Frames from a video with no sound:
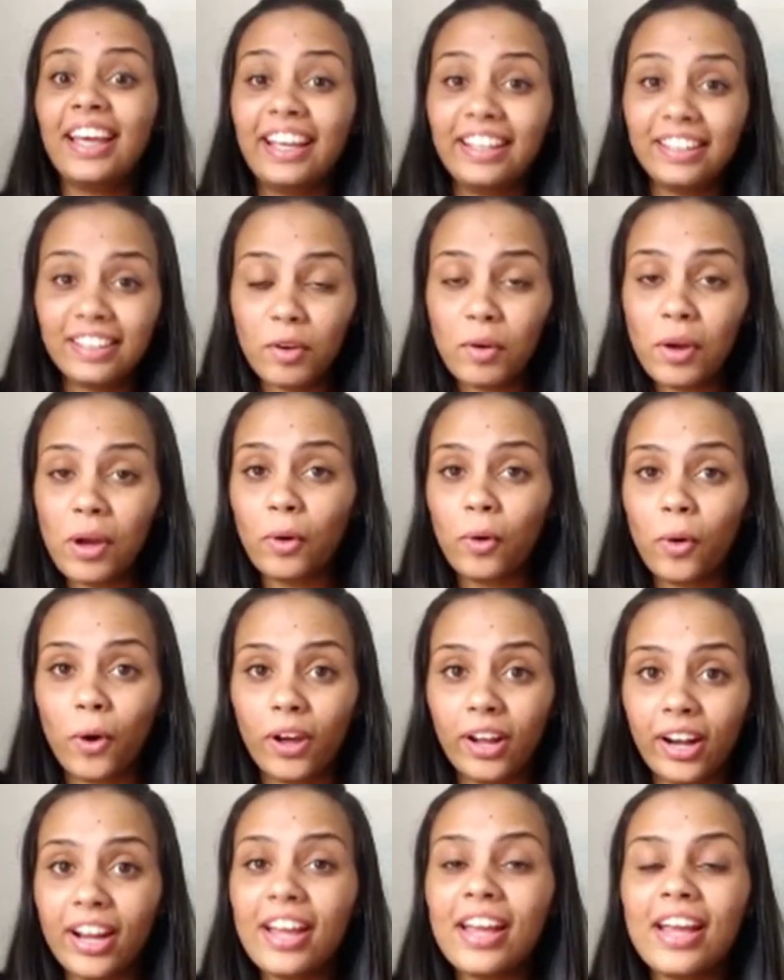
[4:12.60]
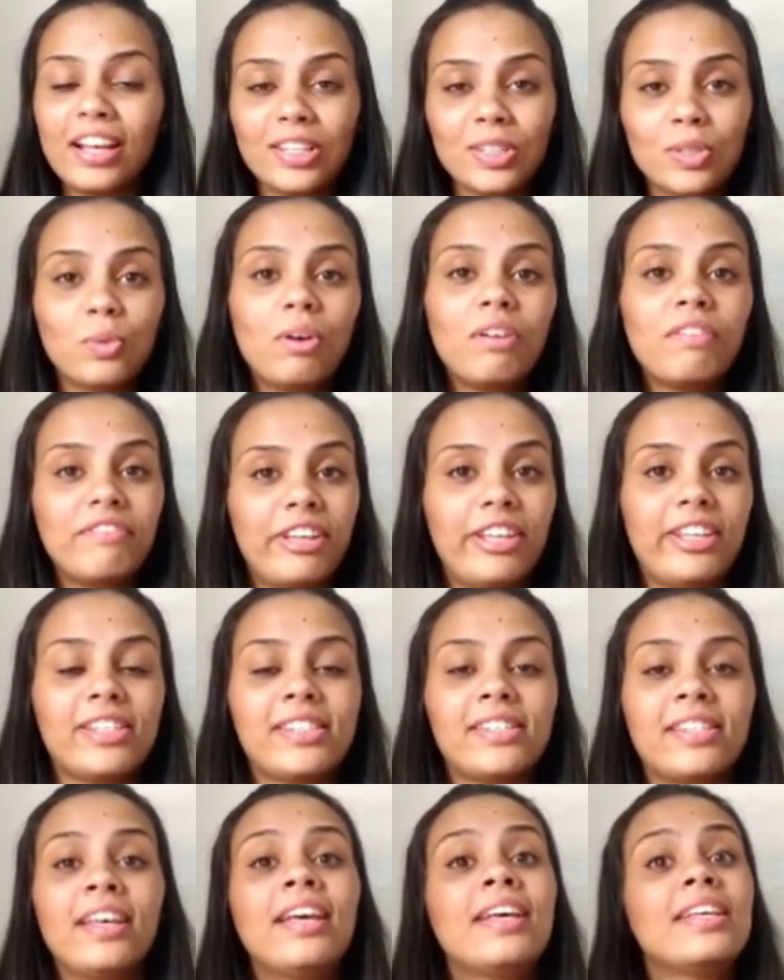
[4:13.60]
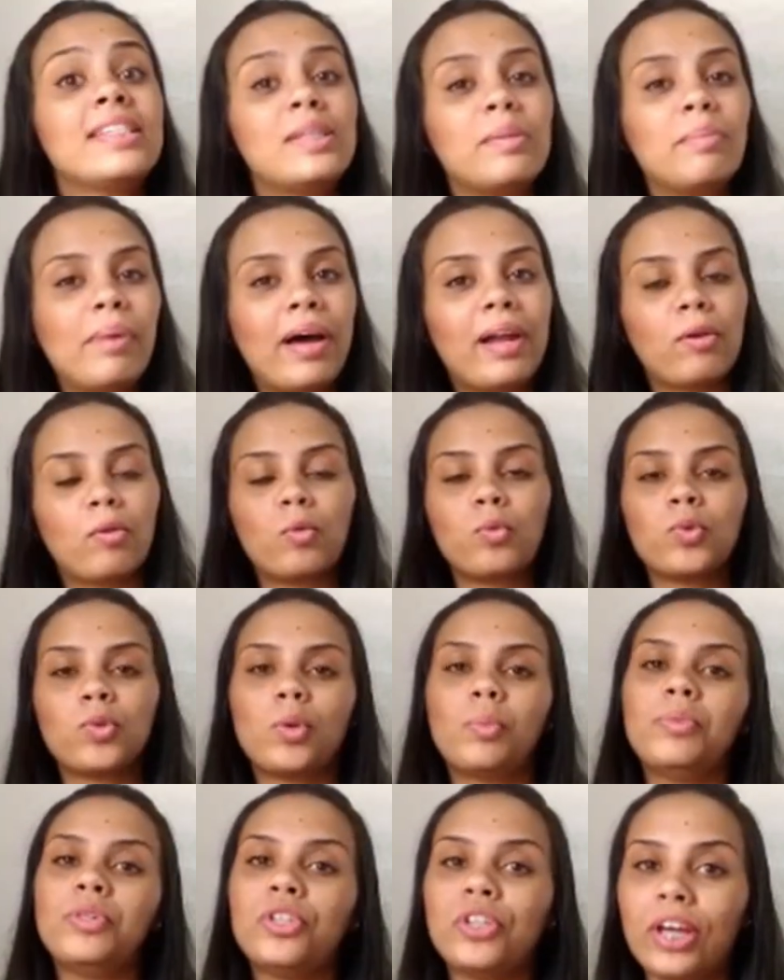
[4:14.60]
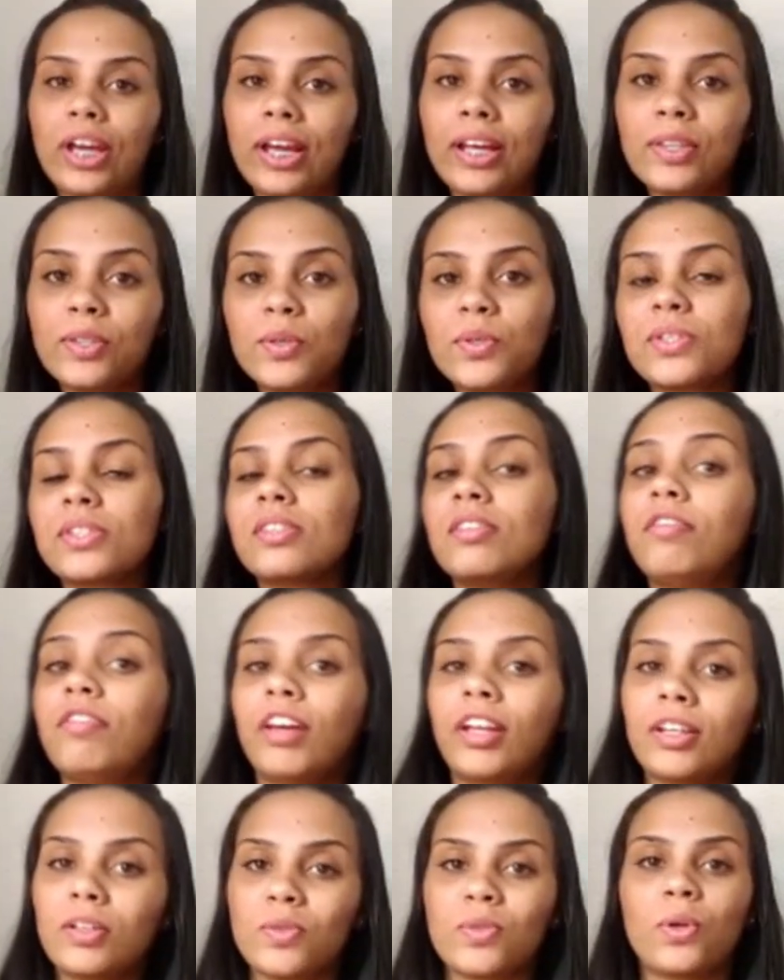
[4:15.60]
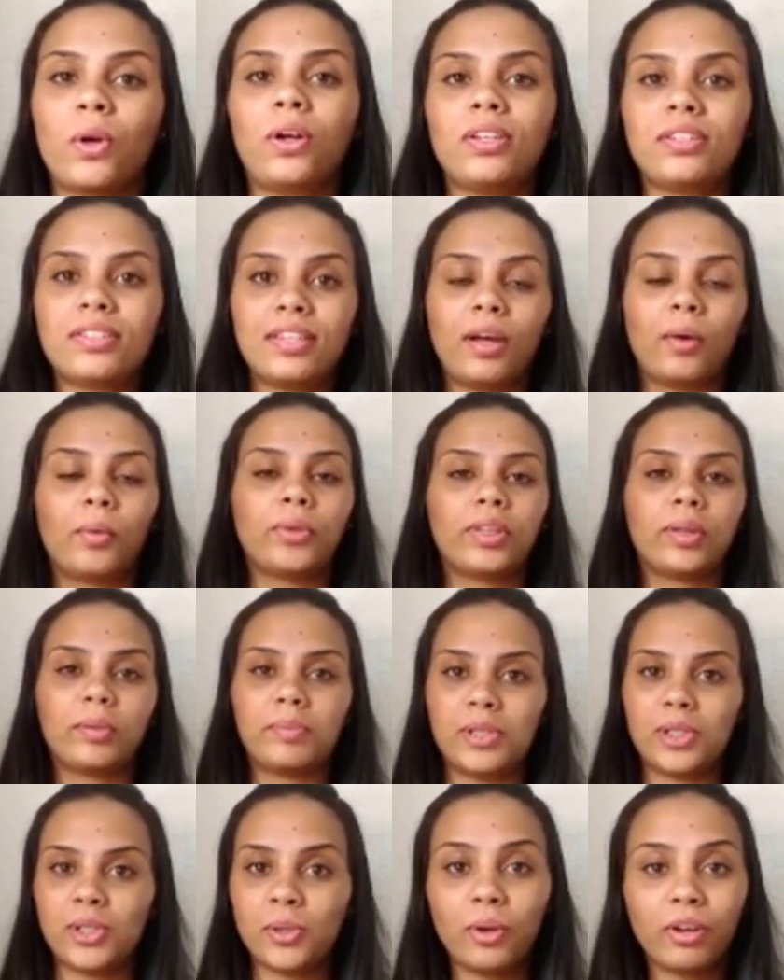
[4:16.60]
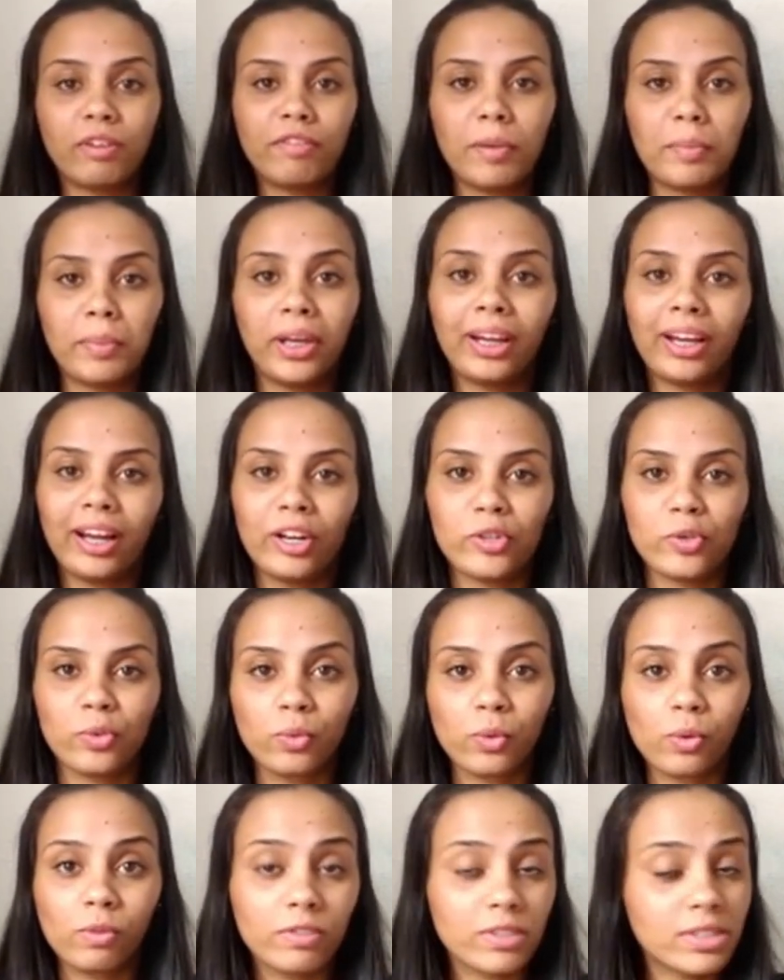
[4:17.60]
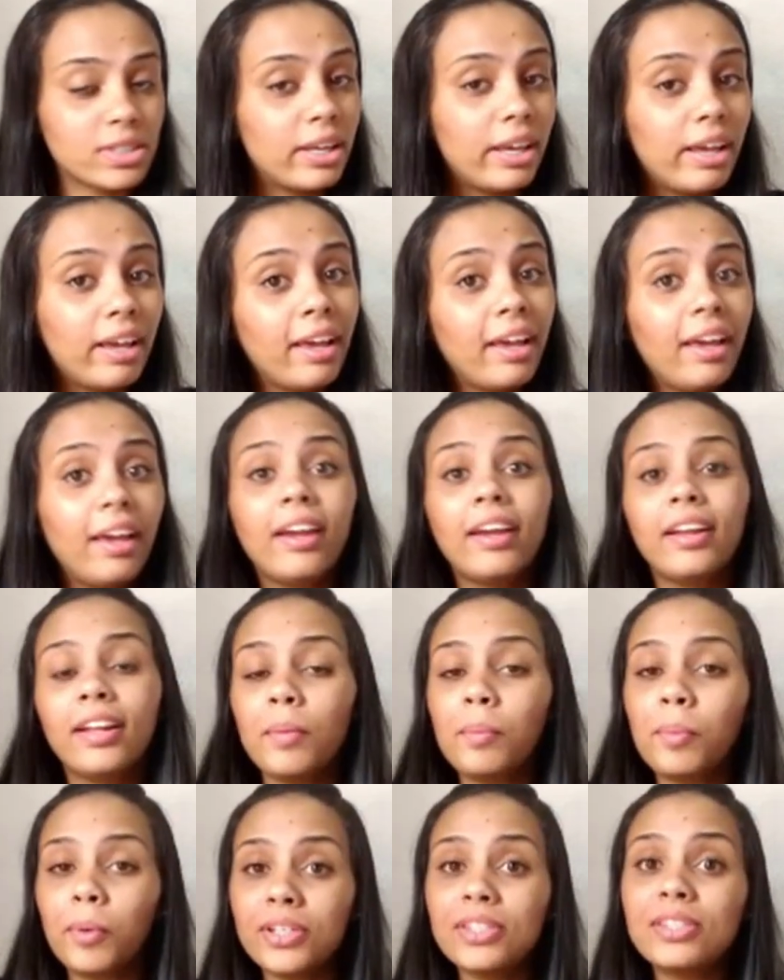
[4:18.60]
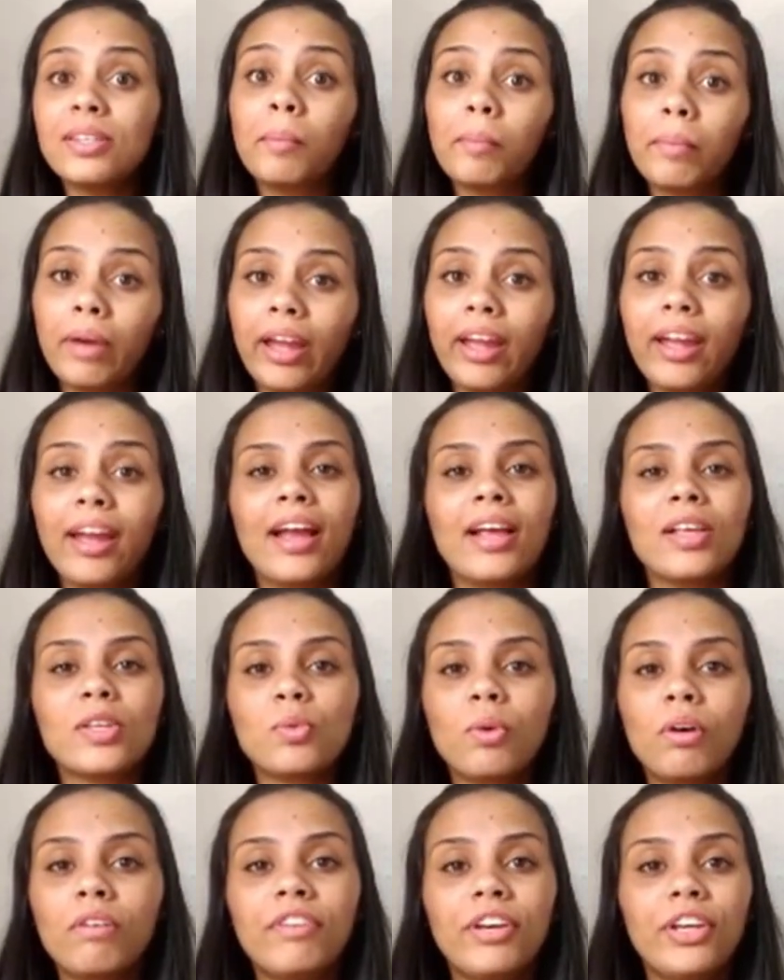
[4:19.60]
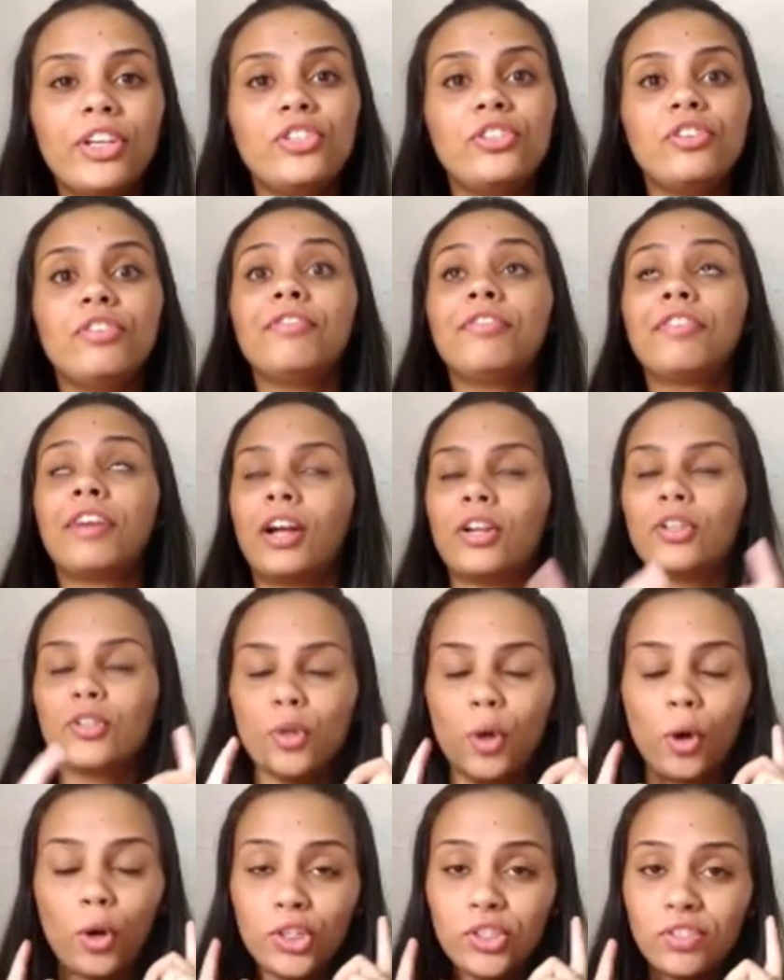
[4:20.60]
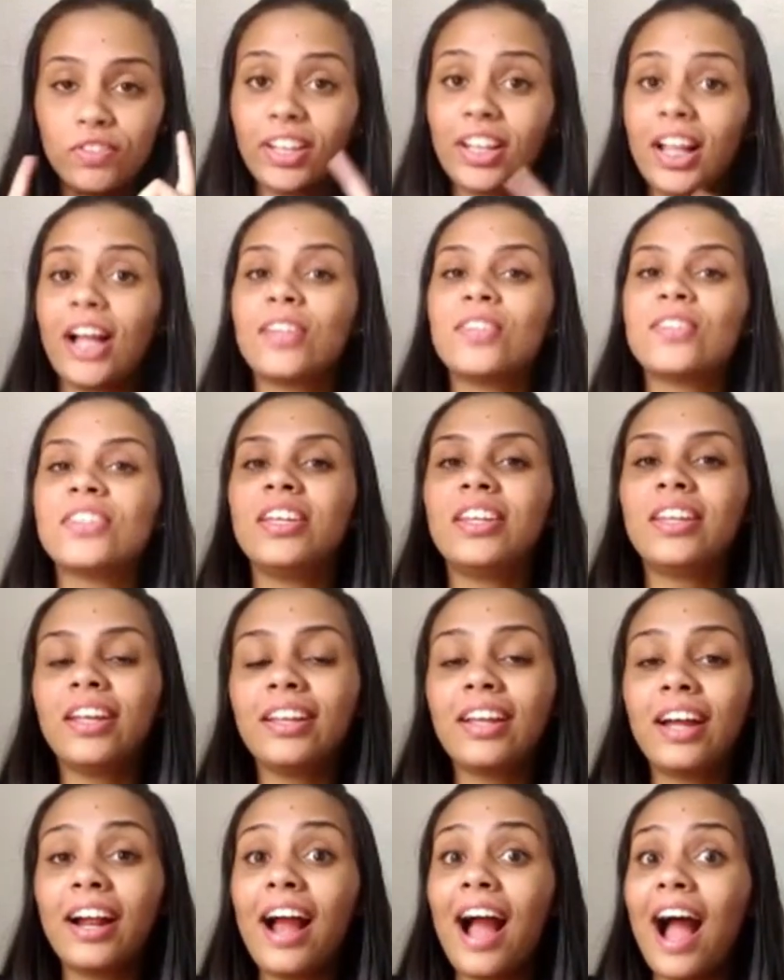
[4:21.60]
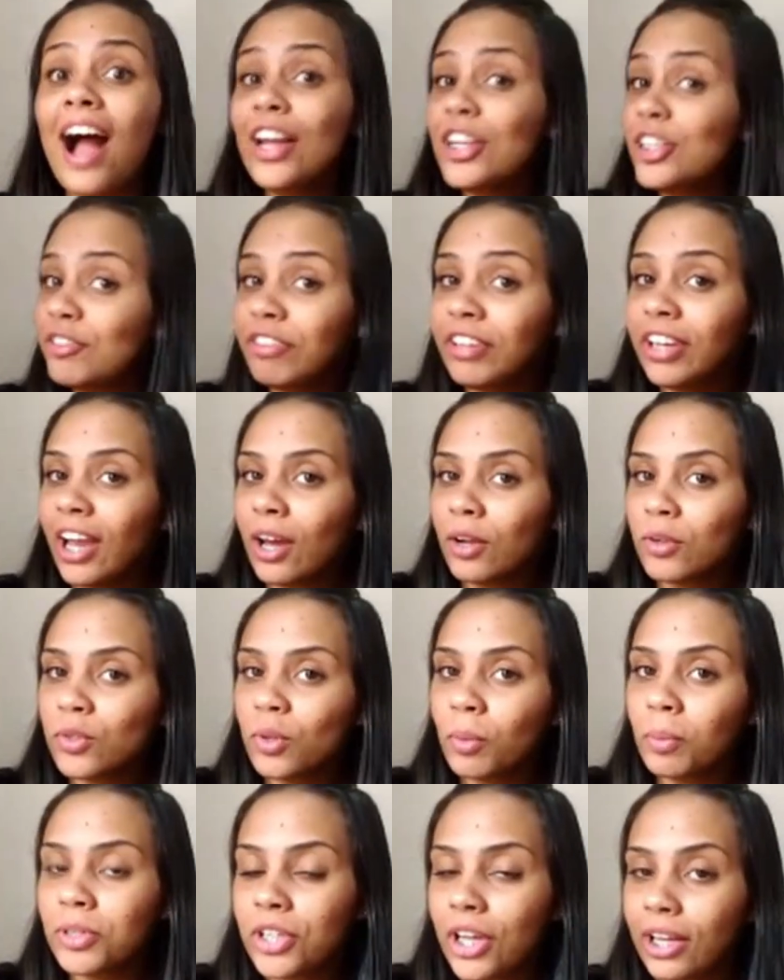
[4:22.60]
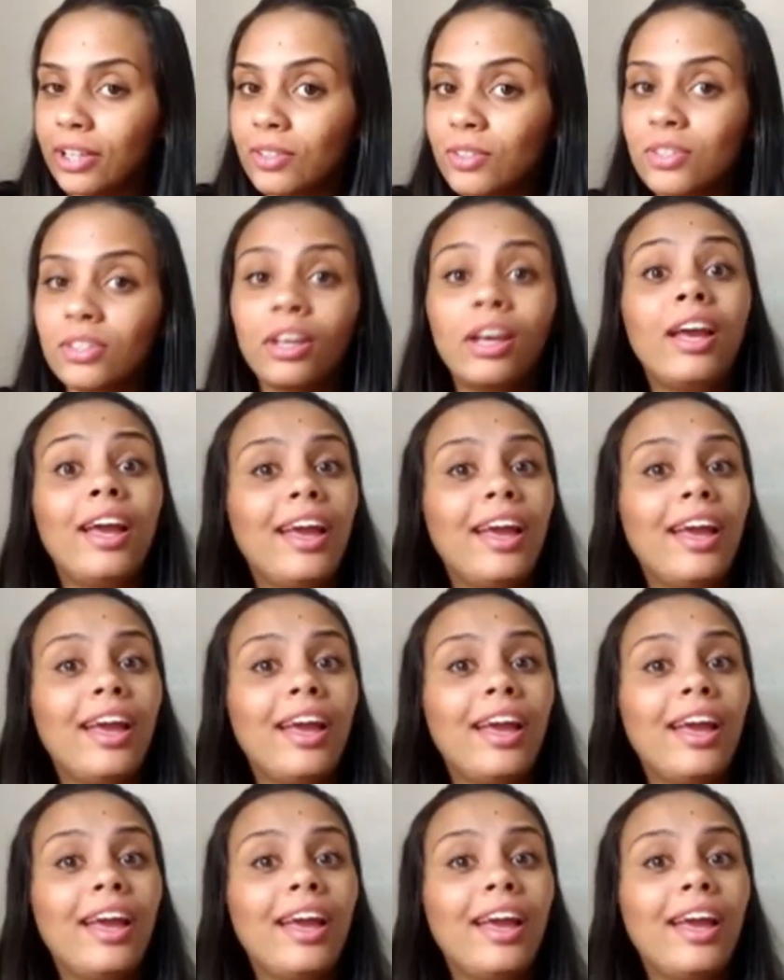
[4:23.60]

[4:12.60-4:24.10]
Então agora é a sua vez. Separa alguns objetos e venda os olhos da outra pessoa que vai brincar junto com você. E depois também é a sua vez de ficar de olhos vendados e tentar adivinhar os objetos.